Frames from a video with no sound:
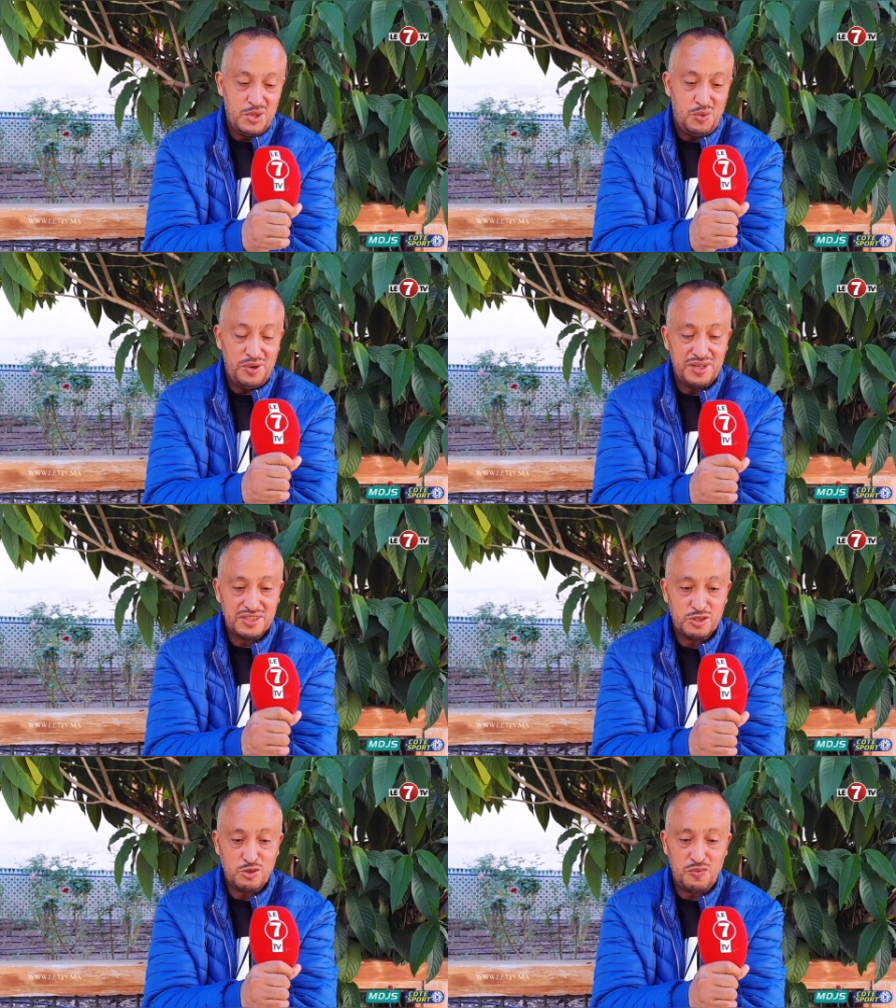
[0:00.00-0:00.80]
وحنا
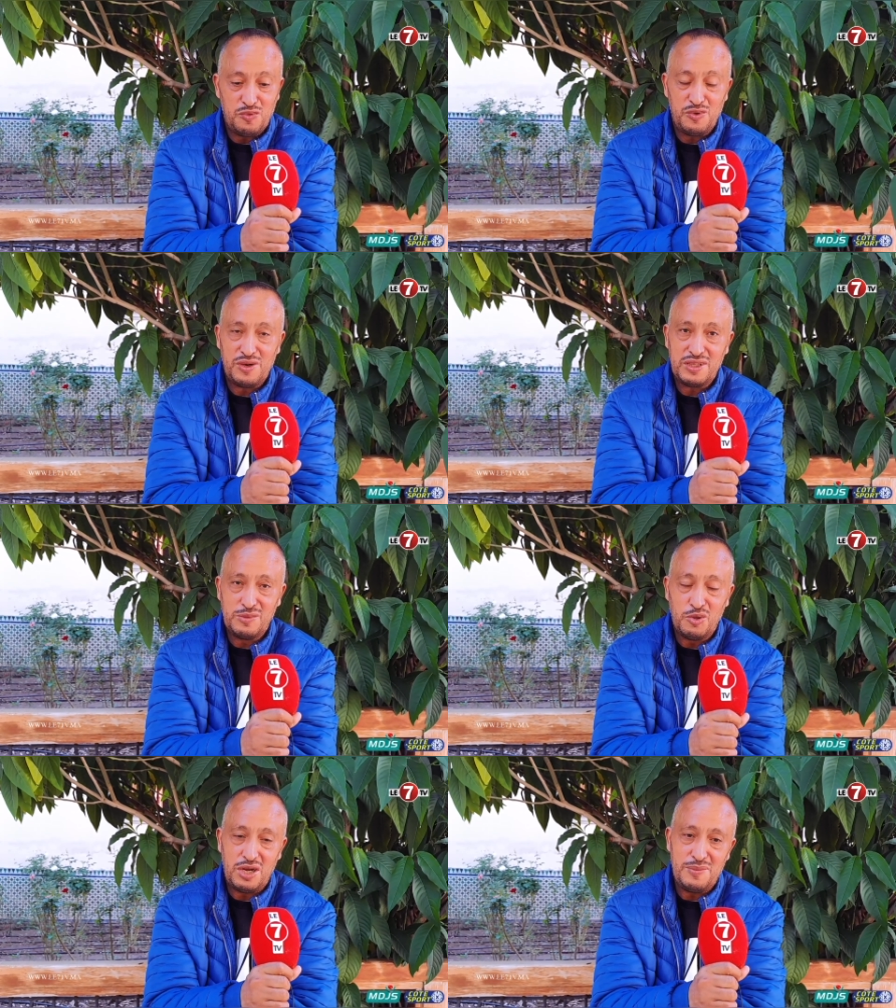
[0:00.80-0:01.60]
تنشوفوا هذه
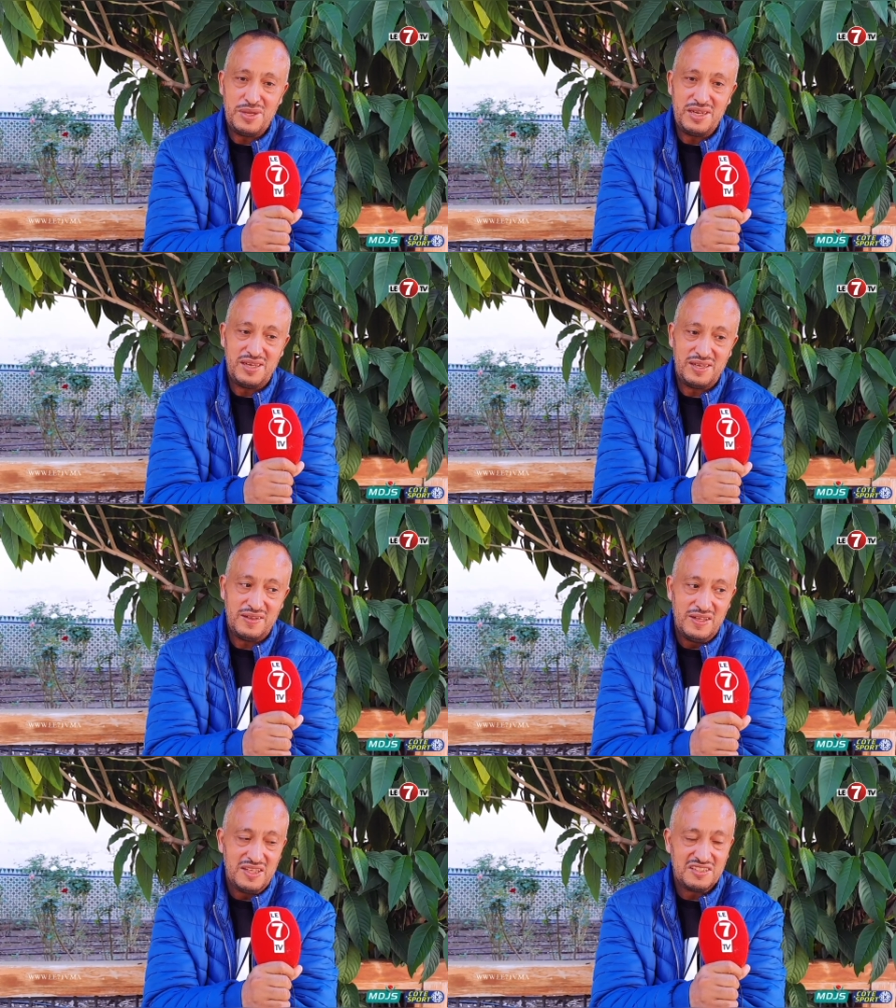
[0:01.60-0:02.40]
المقابله
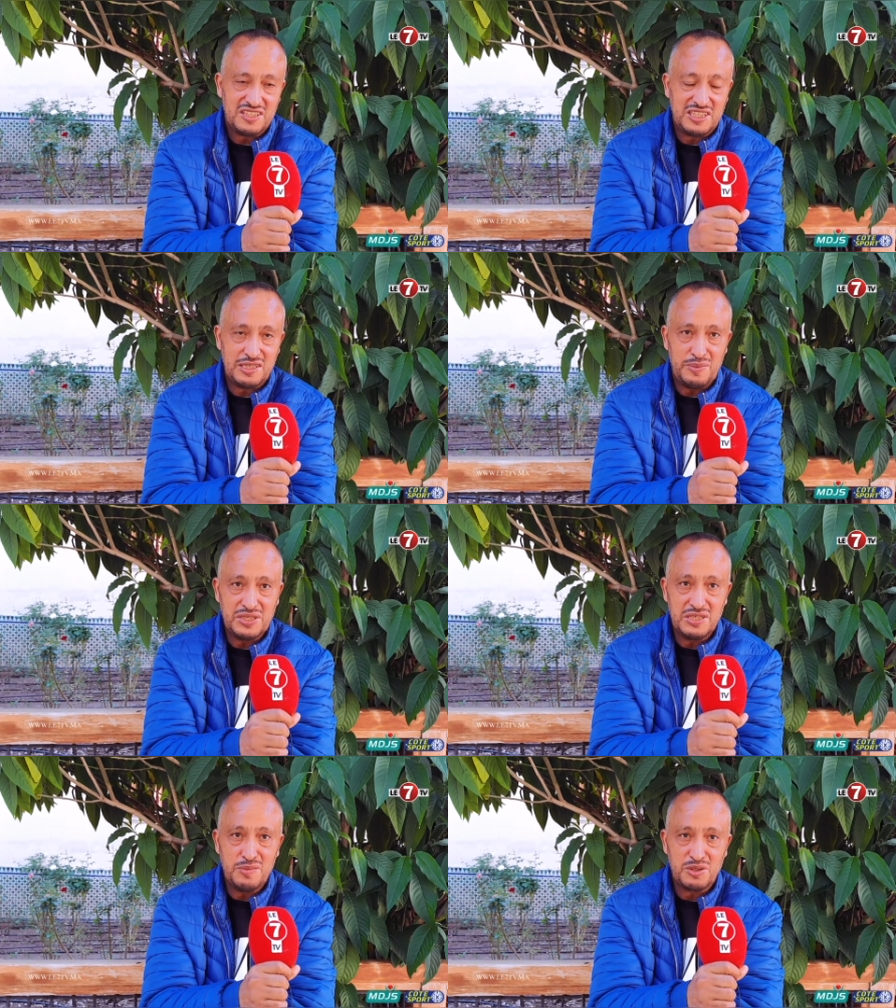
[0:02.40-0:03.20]
تتحظى
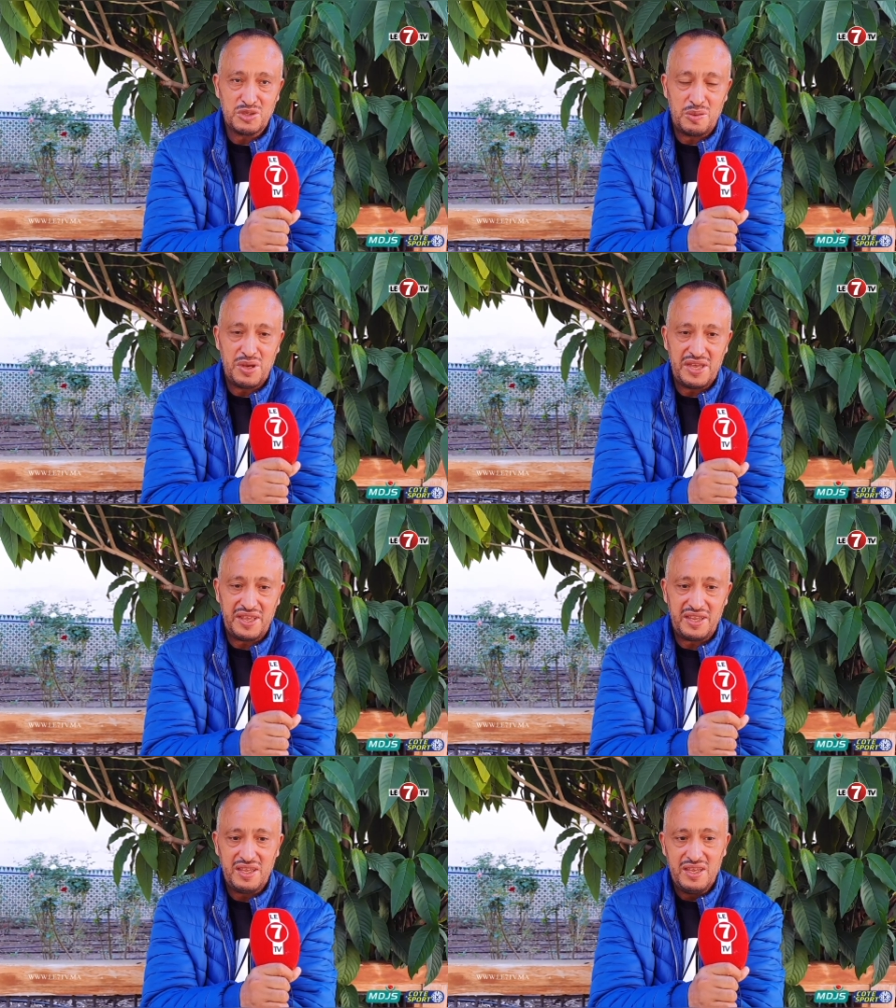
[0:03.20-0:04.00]
باهتمام
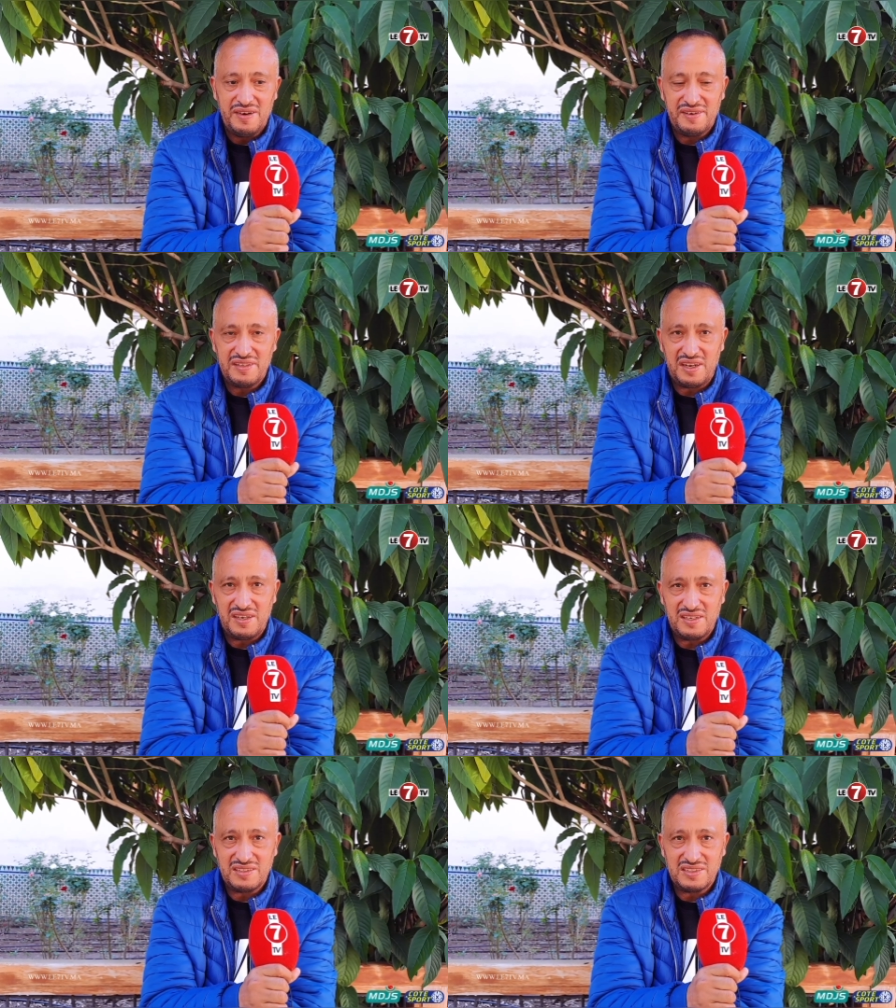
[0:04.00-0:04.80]
جماهيري نظرا
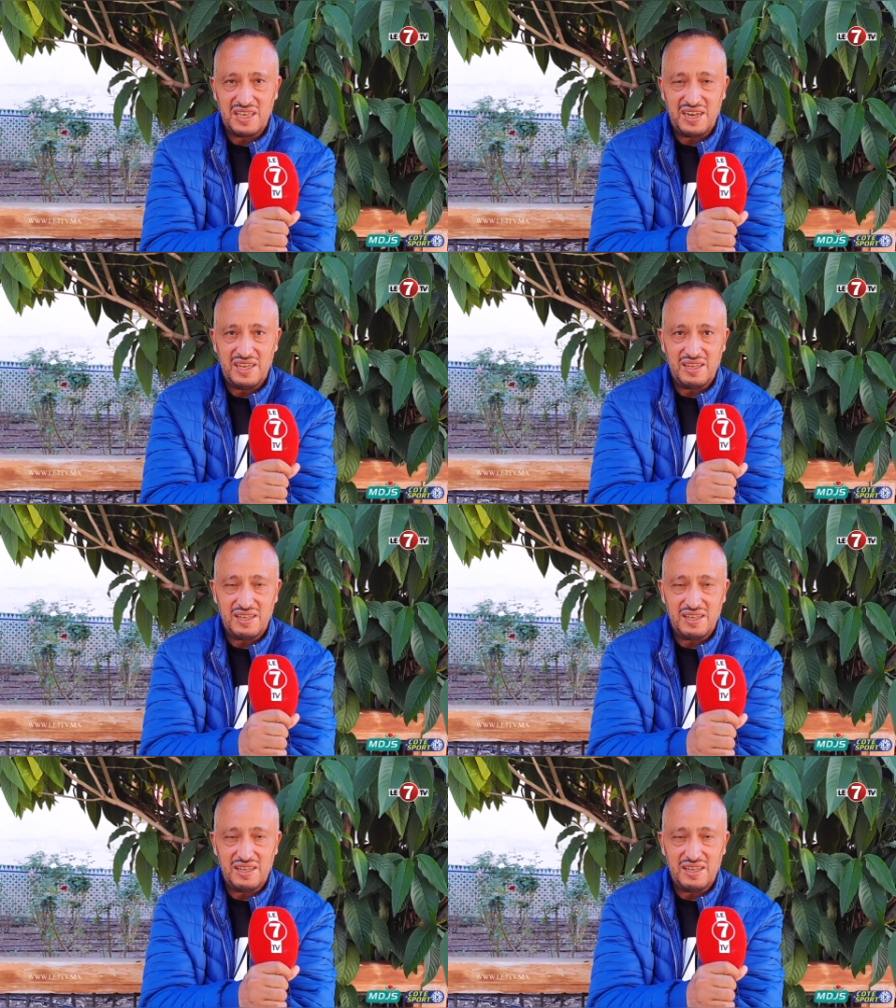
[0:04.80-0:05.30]
للتاريخ